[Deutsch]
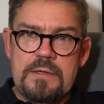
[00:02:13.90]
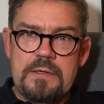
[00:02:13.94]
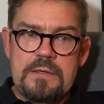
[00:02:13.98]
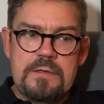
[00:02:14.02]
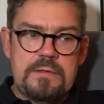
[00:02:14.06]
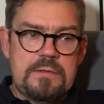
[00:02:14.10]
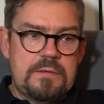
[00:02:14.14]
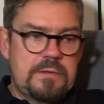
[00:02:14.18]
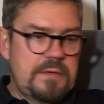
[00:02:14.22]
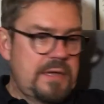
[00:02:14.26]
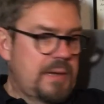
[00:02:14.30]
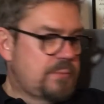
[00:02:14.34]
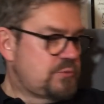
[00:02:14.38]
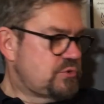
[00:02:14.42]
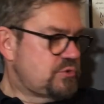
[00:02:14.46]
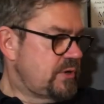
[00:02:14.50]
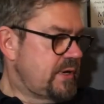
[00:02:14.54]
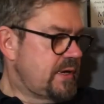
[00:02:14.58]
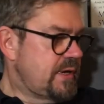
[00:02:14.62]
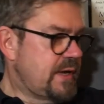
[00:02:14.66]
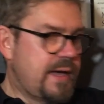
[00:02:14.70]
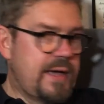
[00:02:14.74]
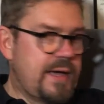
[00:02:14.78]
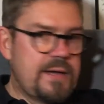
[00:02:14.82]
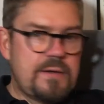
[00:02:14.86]
Äh, ihr habt schon
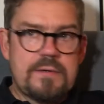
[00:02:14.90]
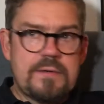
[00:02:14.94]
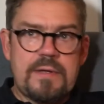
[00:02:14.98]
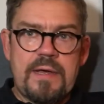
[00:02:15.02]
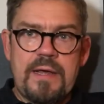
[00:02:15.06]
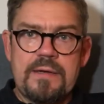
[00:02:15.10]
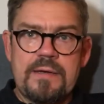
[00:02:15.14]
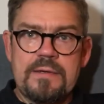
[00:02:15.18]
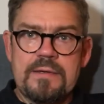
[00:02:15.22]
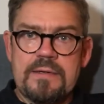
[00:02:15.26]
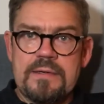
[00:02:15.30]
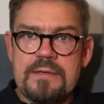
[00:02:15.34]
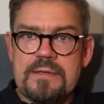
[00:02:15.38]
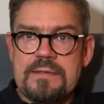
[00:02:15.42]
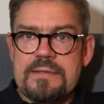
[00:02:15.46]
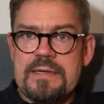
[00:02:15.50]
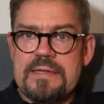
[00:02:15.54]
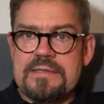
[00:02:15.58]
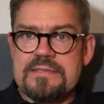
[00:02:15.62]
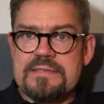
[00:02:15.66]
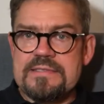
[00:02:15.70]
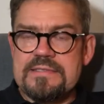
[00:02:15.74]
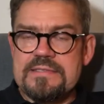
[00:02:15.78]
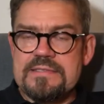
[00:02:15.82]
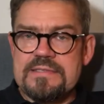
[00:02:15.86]
den einen oder anderen
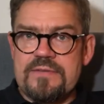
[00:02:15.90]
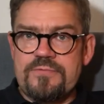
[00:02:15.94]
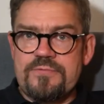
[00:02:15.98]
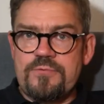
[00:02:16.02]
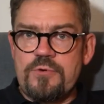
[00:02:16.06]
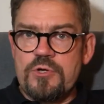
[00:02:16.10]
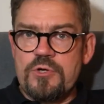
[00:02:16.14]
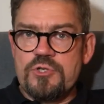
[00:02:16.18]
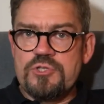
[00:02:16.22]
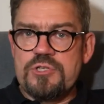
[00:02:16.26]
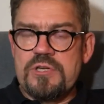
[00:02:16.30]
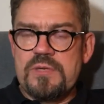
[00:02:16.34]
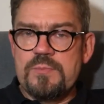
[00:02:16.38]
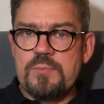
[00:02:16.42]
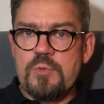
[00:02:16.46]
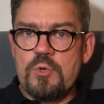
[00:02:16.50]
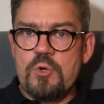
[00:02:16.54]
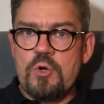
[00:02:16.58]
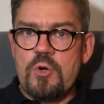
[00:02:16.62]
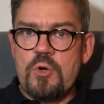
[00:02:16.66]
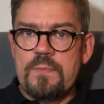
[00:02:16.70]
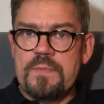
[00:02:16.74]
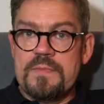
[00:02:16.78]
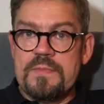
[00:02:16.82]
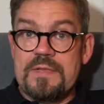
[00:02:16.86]
letztens da vorgestellt
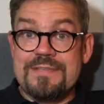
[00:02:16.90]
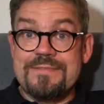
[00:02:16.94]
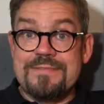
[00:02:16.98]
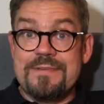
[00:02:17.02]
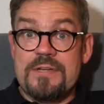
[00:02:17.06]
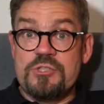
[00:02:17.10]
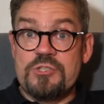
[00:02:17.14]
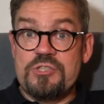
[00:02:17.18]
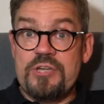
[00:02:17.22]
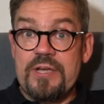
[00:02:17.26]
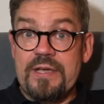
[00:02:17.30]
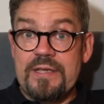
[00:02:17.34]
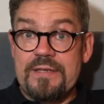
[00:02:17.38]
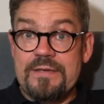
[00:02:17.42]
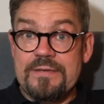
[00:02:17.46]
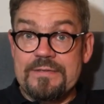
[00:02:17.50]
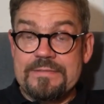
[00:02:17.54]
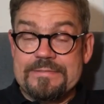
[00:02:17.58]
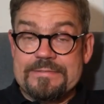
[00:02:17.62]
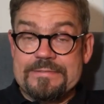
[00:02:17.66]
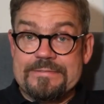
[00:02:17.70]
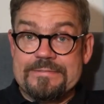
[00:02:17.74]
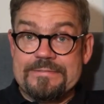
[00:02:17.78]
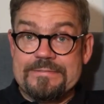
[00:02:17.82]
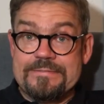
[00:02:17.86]
bekommen. Das war ein Sherry,
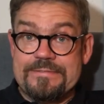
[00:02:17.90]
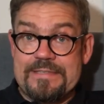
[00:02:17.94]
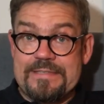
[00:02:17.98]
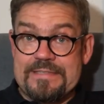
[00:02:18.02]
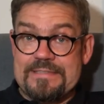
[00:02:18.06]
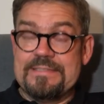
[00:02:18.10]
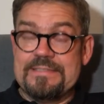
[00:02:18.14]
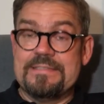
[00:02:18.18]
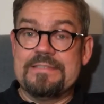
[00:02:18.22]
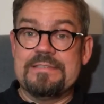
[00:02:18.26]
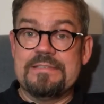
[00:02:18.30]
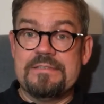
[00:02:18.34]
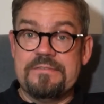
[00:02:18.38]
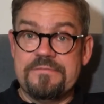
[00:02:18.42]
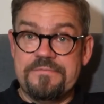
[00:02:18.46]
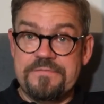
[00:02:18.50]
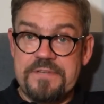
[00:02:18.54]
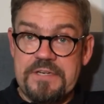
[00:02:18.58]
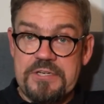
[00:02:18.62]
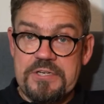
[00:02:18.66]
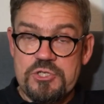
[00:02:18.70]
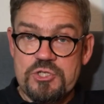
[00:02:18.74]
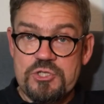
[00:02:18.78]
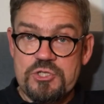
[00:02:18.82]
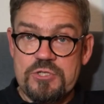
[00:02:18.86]
fast
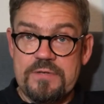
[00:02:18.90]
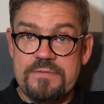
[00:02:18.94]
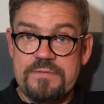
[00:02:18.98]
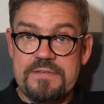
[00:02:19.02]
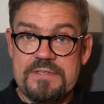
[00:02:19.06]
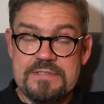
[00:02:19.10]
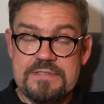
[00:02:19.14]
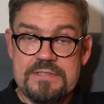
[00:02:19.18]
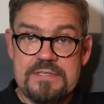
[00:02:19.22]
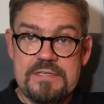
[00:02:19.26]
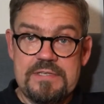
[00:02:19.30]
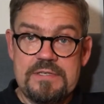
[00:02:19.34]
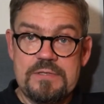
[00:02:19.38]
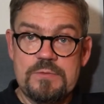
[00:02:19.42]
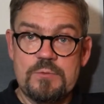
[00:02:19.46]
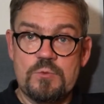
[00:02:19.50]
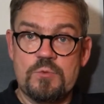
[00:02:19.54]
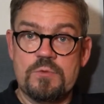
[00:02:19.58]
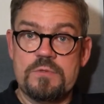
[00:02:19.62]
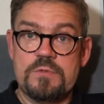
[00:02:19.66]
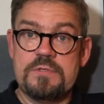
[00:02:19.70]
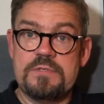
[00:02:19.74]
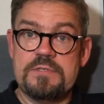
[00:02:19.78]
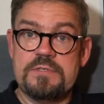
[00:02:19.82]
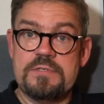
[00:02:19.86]
gefinischter Whisky.
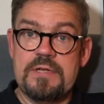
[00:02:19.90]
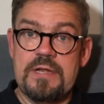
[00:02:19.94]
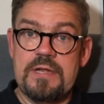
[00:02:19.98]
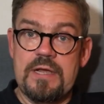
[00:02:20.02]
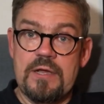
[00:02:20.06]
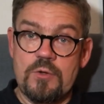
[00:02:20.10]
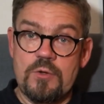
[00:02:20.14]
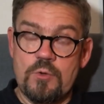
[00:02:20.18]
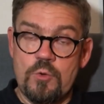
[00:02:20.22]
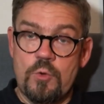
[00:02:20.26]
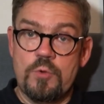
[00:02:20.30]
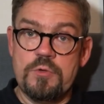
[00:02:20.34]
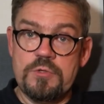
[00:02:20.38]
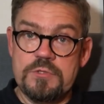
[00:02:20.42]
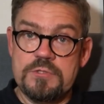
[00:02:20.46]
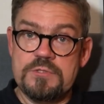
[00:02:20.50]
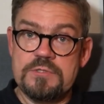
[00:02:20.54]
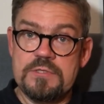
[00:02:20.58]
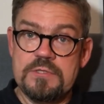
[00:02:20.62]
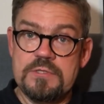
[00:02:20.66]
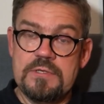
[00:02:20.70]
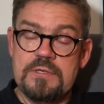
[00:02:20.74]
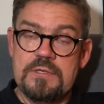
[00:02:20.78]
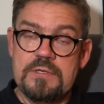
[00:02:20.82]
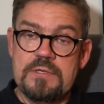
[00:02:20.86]
Und der Grund,
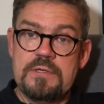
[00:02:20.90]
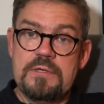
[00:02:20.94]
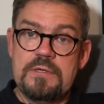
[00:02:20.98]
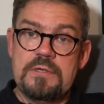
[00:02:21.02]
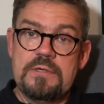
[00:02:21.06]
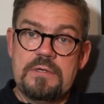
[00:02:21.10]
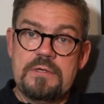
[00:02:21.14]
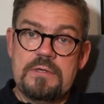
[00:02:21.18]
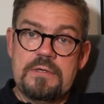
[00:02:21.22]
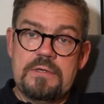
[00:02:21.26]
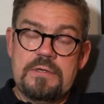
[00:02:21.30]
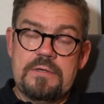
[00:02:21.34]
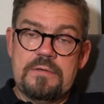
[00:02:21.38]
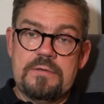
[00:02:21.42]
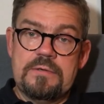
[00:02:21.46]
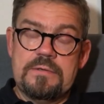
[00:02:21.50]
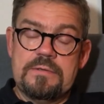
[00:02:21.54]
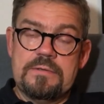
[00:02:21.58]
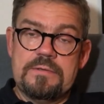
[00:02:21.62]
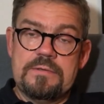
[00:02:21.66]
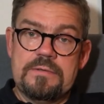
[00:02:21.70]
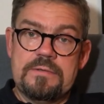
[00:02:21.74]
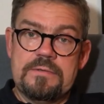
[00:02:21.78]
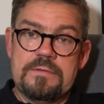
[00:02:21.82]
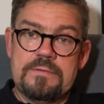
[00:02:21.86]
äh,
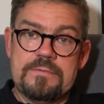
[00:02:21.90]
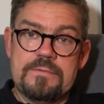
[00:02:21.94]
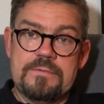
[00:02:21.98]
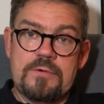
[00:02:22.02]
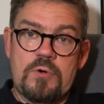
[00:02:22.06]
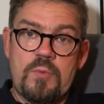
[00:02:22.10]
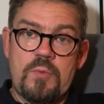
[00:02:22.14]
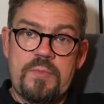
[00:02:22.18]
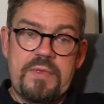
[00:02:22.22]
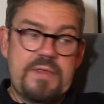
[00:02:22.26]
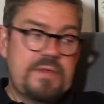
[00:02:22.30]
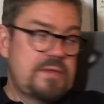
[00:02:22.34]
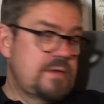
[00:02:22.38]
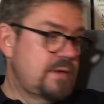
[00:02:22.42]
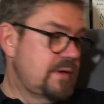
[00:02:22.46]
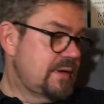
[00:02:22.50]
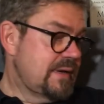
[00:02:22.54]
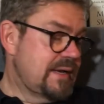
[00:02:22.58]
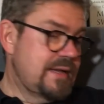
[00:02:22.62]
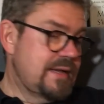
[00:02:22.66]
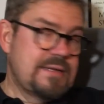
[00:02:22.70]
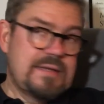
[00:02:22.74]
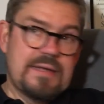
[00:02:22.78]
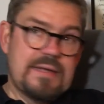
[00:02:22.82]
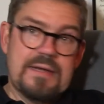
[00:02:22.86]
warum ich
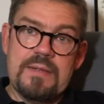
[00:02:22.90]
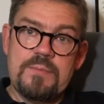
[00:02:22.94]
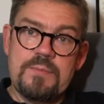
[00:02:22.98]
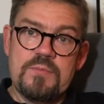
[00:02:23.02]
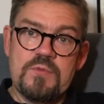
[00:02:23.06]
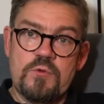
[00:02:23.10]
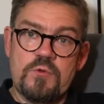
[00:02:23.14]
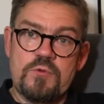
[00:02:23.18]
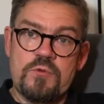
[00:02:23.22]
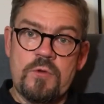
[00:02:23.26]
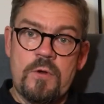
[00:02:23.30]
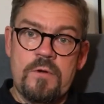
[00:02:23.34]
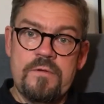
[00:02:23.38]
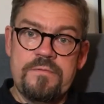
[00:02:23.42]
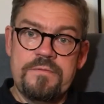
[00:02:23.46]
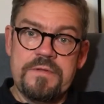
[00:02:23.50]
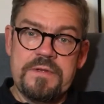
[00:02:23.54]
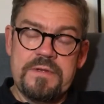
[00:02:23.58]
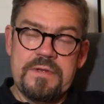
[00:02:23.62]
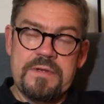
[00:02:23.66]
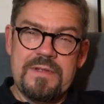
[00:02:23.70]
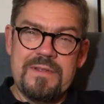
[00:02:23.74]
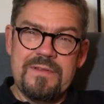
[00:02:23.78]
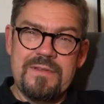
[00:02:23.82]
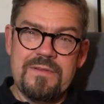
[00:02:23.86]
Glencadem so toll
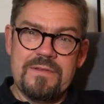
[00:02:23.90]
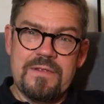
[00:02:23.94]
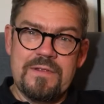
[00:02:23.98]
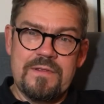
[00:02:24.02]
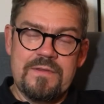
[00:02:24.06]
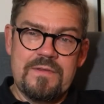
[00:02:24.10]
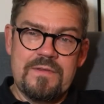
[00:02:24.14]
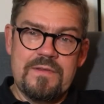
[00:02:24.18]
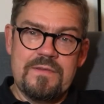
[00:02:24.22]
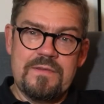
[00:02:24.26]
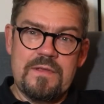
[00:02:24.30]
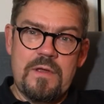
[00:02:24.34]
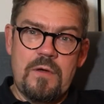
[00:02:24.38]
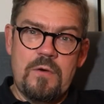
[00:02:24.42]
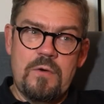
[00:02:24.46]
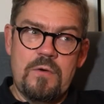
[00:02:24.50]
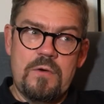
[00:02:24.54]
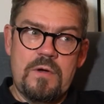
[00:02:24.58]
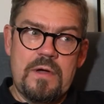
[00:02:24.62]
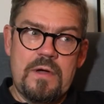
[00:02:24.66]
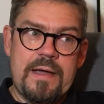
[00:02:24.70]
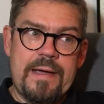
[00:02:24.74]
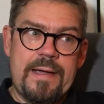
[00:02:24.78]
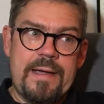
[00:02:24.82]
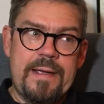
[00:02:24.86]
finde, ist, das ist
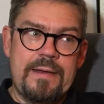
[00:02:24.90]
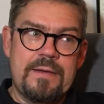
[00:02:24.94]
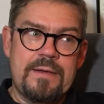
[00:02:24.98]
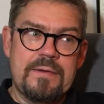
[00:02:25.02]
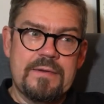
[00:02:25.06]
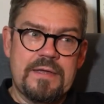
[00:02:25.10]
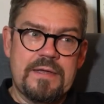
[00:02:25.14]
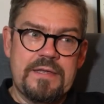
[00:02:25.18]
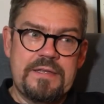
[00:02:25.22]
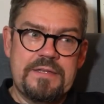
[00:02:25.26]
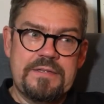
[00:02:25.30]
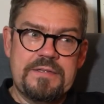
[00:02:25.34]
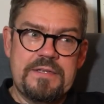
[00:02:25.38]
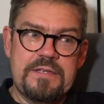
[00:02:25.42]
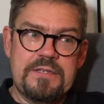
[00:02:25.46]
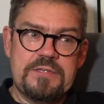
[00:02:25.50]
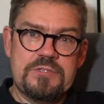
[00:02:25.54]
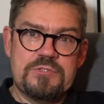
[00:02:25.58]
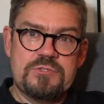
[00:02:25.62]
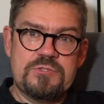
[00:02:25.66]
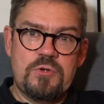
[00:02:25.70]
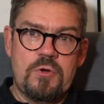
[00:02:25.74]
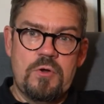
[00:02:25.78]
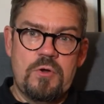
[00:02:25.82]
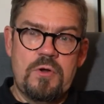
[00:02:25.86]
auch ein richtig
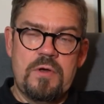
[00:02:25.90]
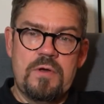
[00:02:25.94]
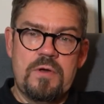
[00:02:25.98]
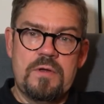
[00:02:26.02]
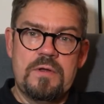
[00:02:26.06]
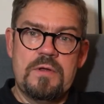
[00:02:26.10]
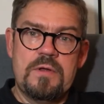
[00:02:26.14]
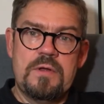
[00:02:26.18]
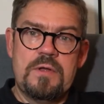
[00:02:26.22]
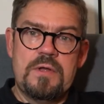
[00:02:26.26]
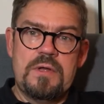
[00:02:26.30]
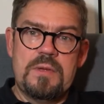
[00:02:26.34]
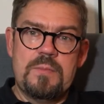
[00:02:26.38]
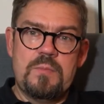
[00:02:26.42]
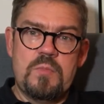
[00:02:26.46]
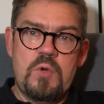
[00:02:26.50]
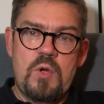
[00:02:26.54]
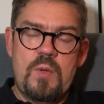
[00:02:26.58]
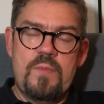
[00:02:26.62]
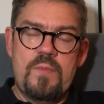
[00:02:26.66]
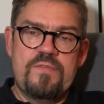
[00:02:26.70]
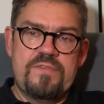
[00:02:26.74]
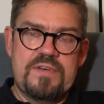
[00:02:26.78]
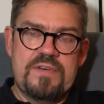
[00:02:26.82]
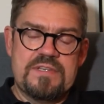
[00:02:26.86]
toller
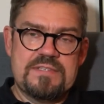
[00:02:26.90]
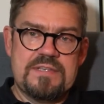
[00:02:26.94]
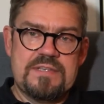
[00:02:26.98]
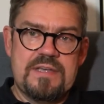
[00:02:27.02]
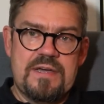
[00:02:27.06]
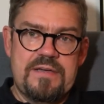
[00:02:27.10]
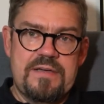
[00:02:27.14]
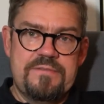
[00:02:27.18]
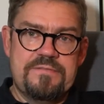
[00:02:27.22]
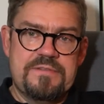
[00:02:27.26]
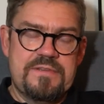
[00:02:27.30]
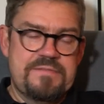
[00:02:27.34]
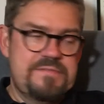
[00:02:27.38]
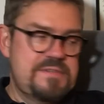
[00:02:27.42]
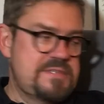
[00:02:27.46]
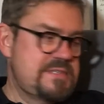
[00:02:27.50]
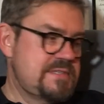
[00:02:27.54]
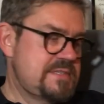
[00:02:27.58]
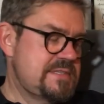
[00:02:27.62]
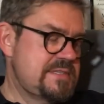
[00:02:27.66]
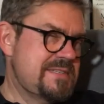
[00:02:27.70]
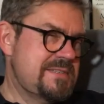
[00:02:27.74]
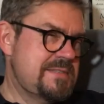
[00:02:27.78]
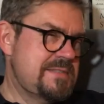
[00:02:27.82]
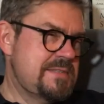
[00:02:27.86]
Bourbon, fast gereifter Whiskys.